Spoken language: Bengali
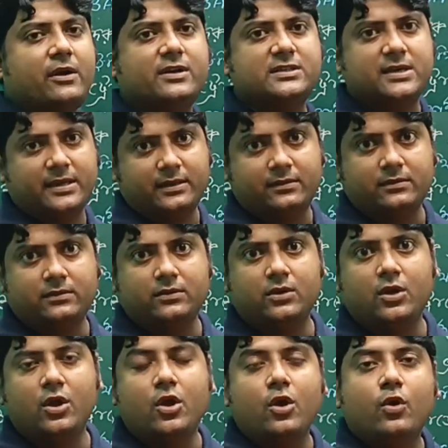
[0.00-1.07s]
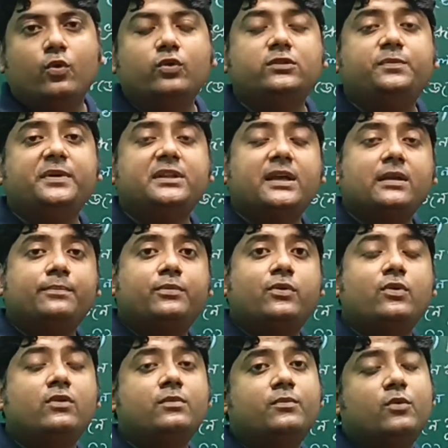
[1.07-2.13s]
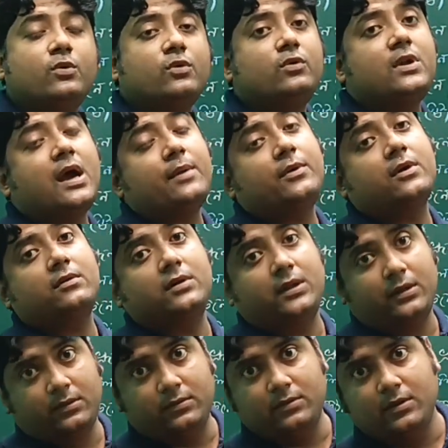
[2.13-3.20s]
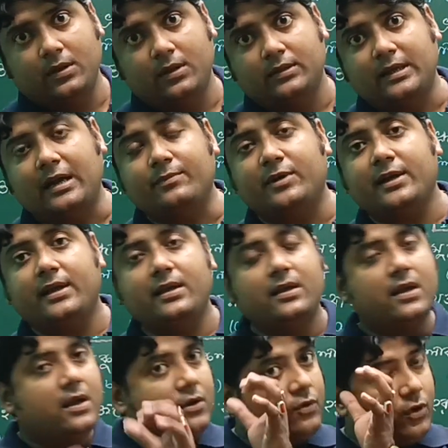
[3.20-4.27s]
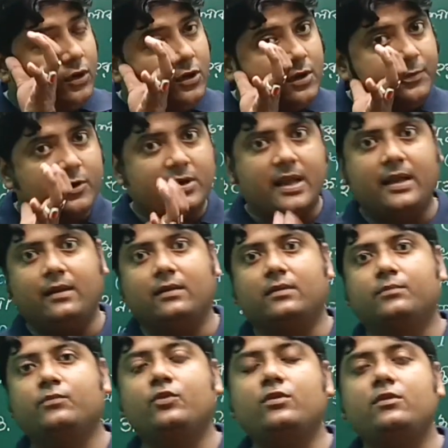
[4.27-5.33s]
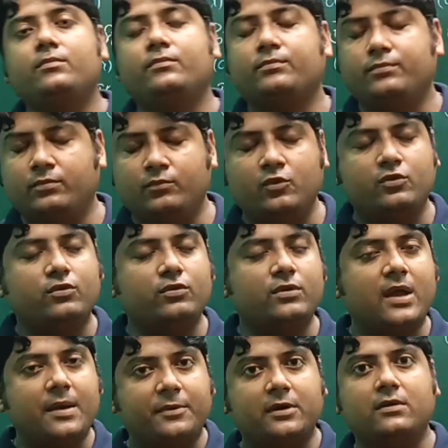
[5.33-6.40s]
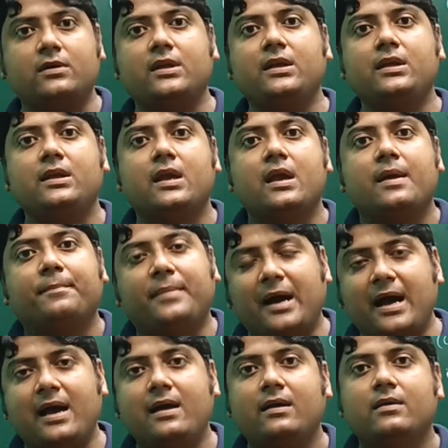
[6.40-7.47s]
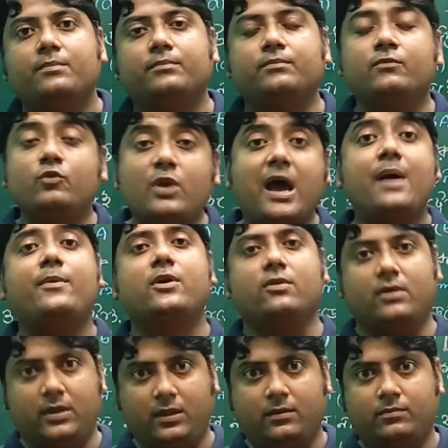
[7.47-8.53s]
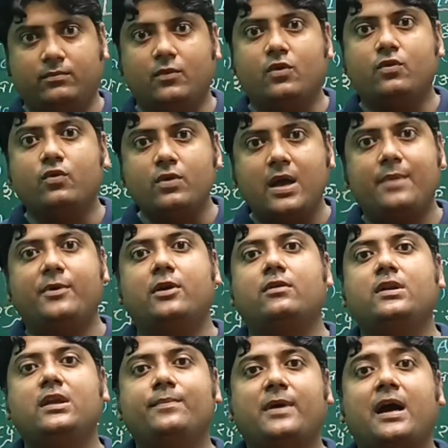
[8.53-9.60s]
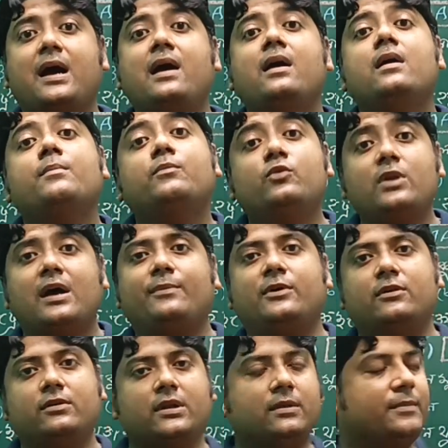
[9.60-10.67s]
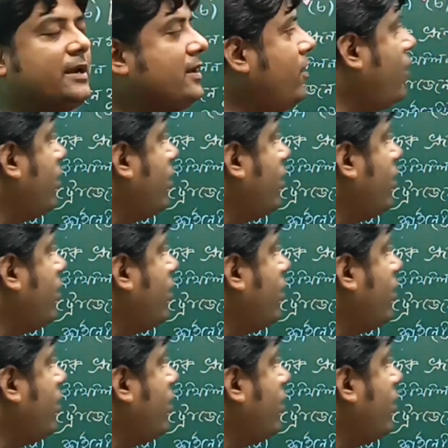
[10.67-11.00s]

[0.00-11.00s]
পাওয়া যায় উদ্ভিদের ভ্রূণ মুকুলাবরণী তার মানে কলিওপোটাইল মূল মুকুলাবরণী বা মূলাবরণী মুকুলাবরণী বা মূলাবরণী মানে